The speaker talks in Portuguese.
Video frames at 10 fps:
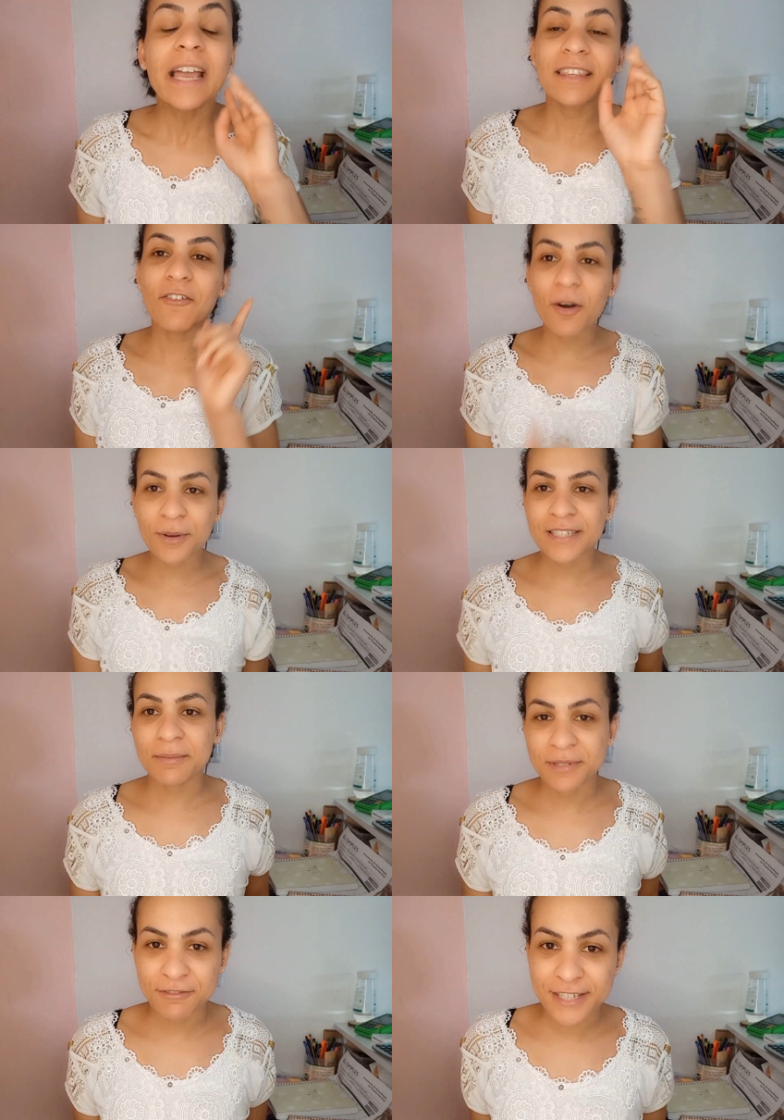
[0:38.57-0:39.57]
Então eu vou
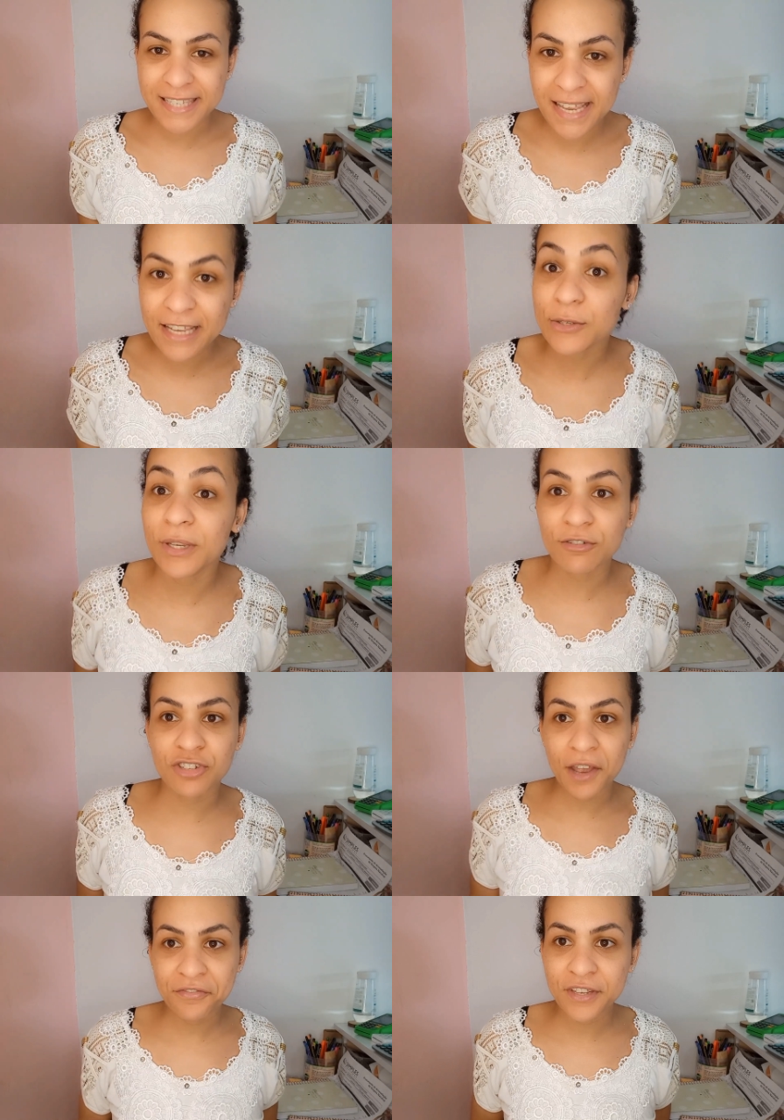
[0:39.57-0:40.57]
mostrar pra vocês o que eu
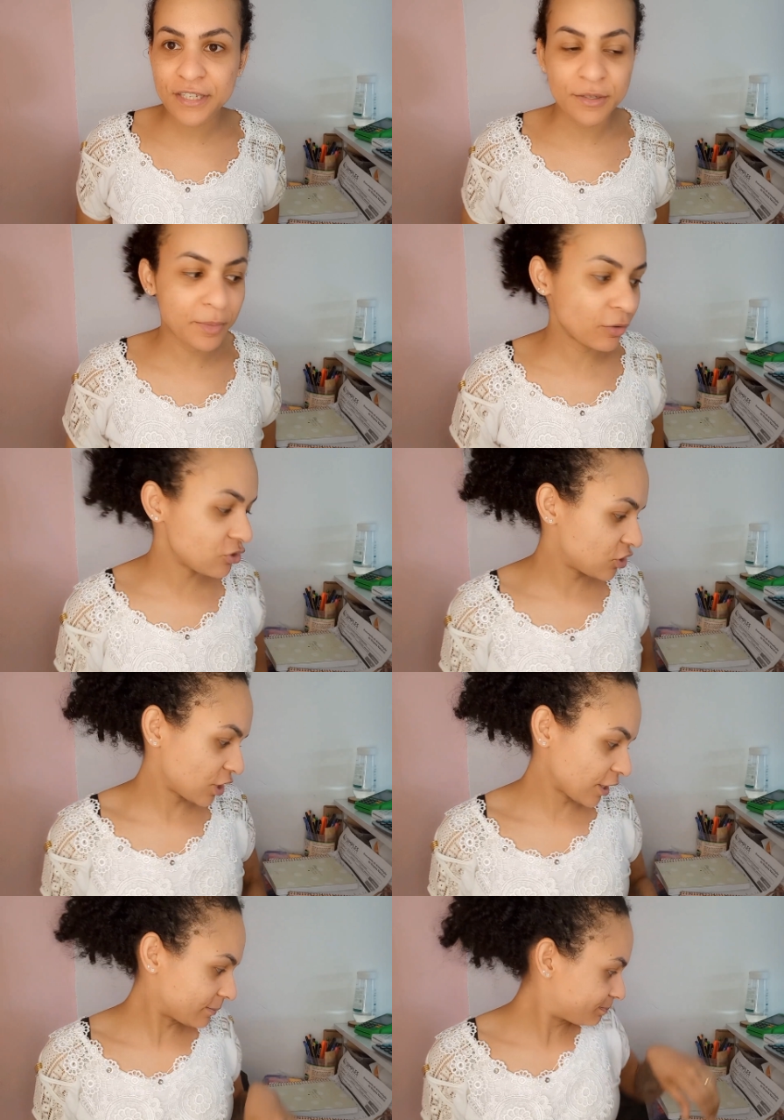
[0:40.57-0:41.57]
já fiz no meu
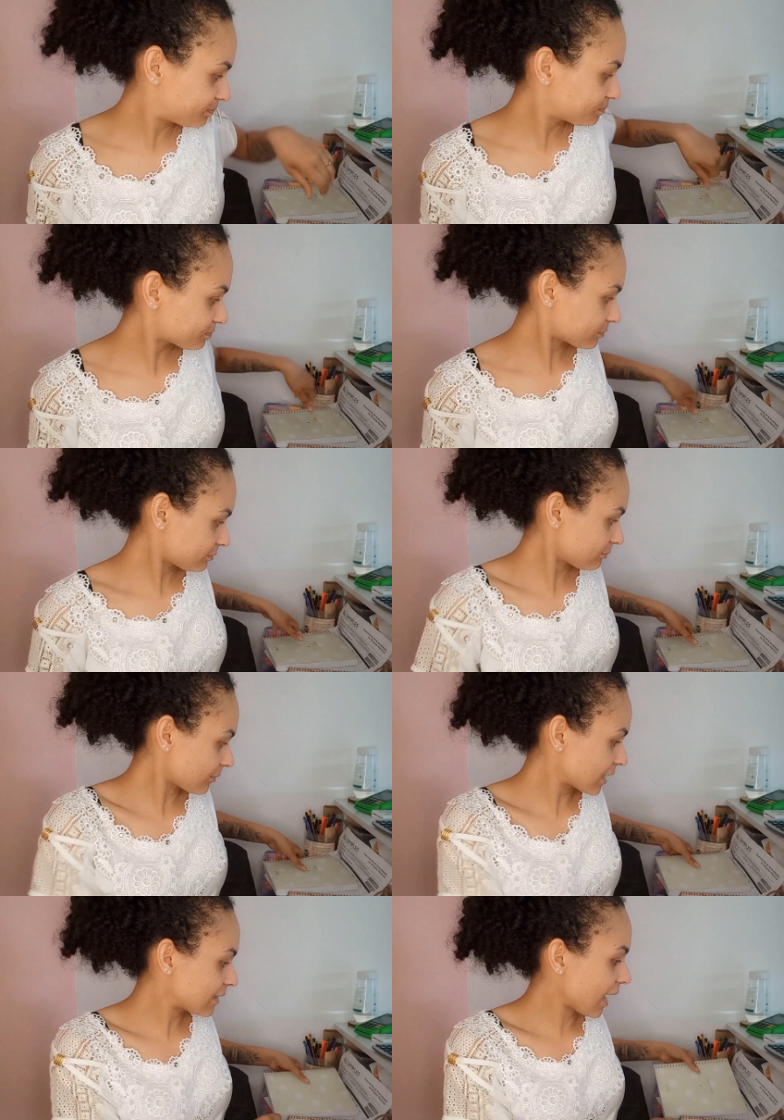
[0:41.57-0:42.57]
dia,
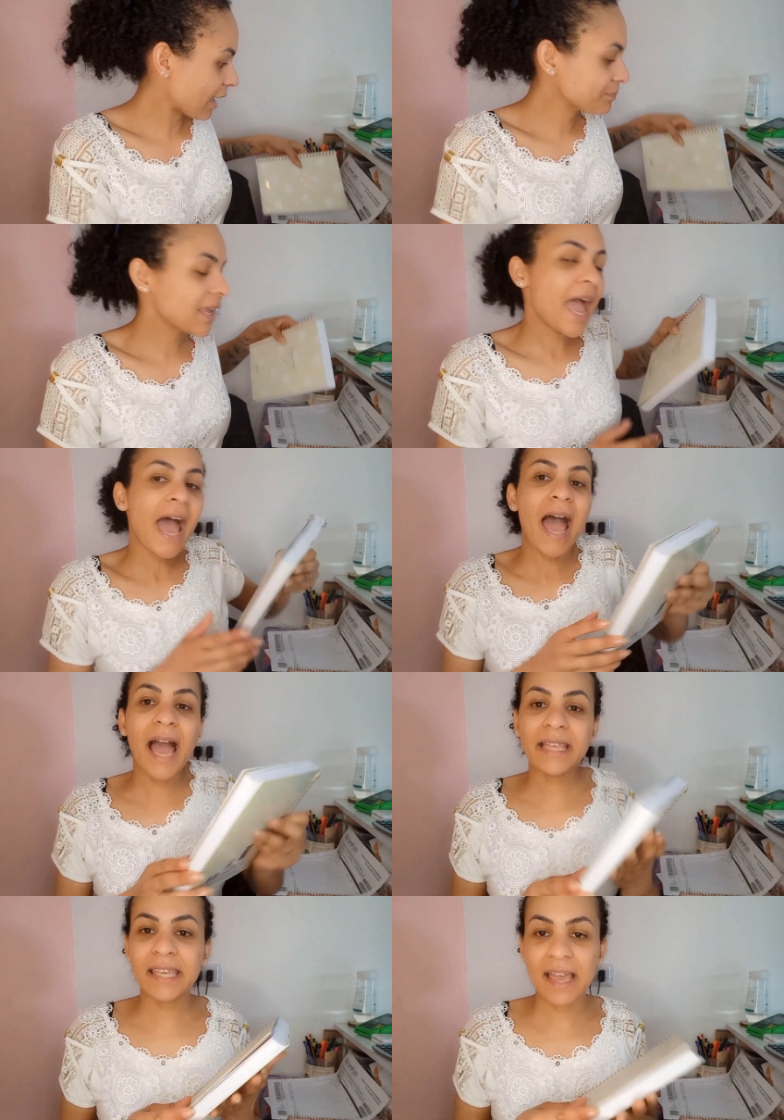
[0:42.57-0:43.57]
tá?
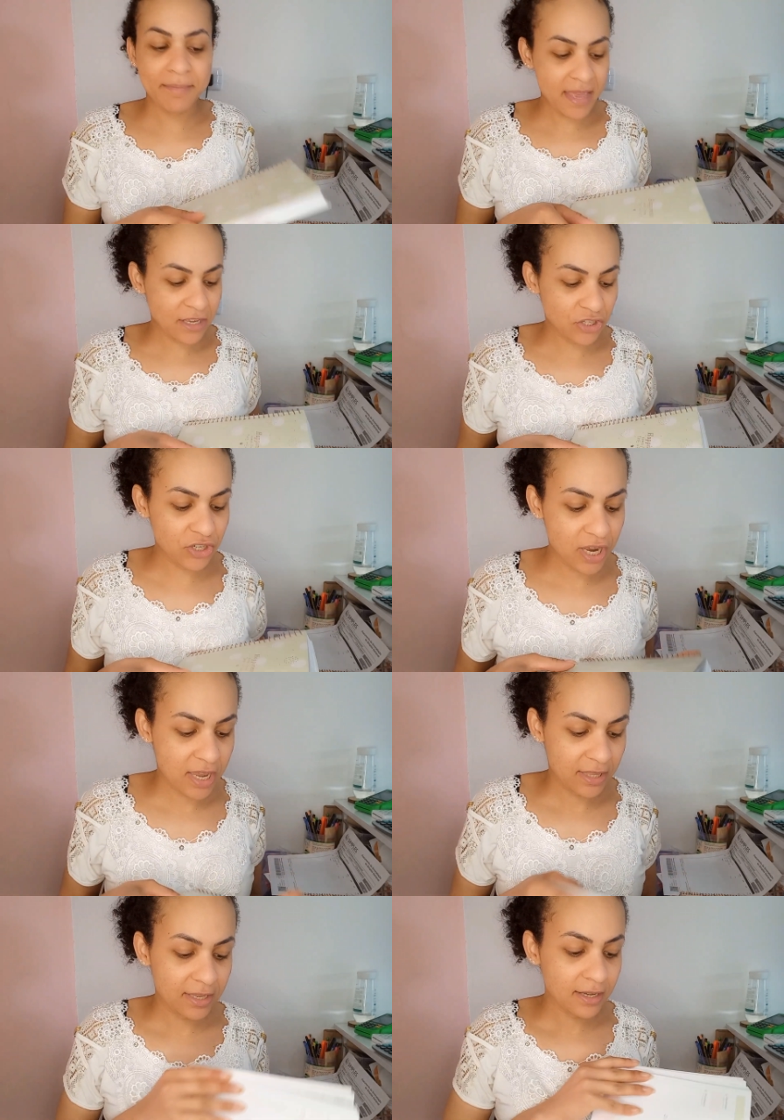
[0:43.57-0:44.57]
Aqui é a minha
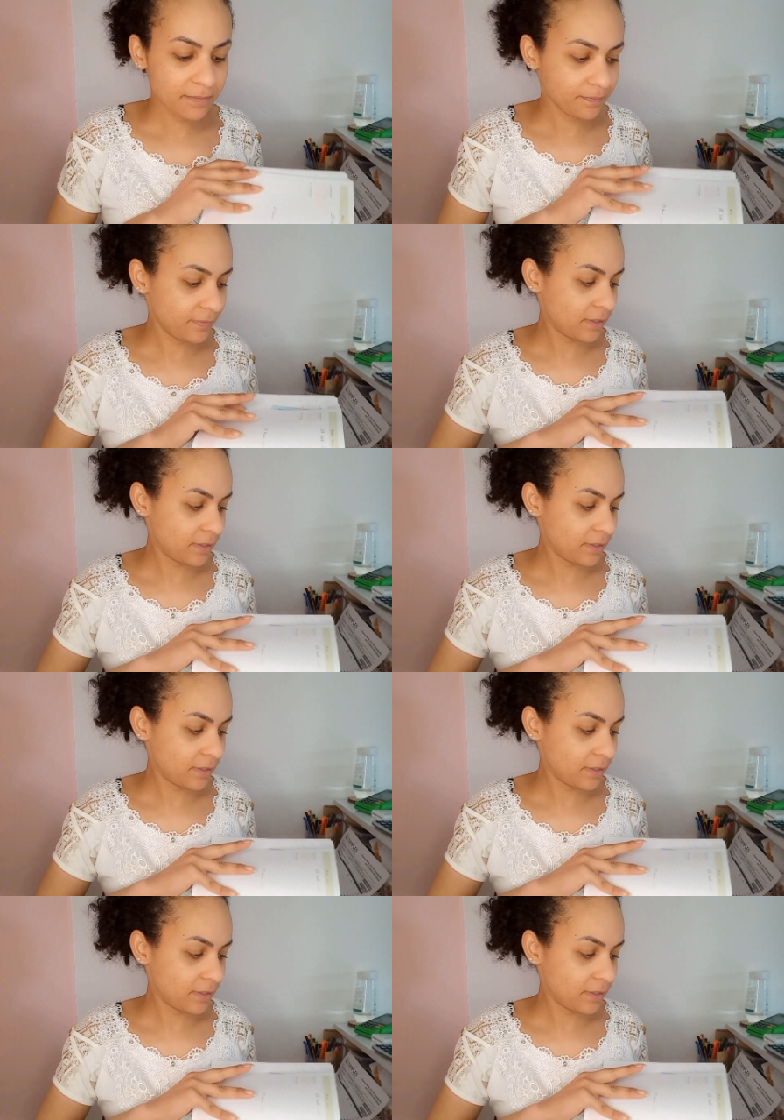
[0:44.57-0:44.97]
agenda.